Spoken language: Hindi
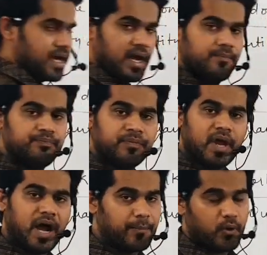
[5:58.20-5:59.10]
आया
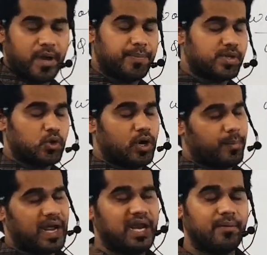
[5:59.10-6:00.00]
आपको एपिसोड
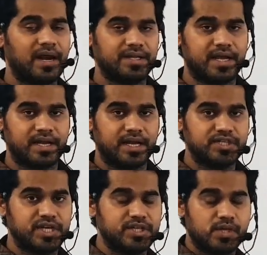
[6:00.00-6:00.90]
पहले वाला देखना
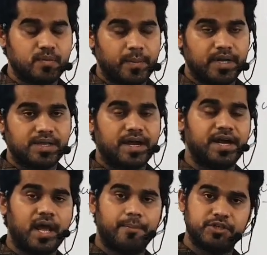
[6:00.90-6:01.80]
चाहिए जिसमें मैंने सारे
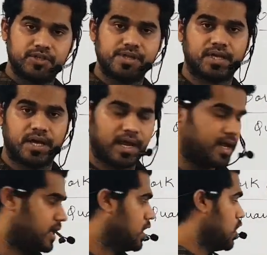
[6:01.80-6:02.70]
डायमेंशंस कराए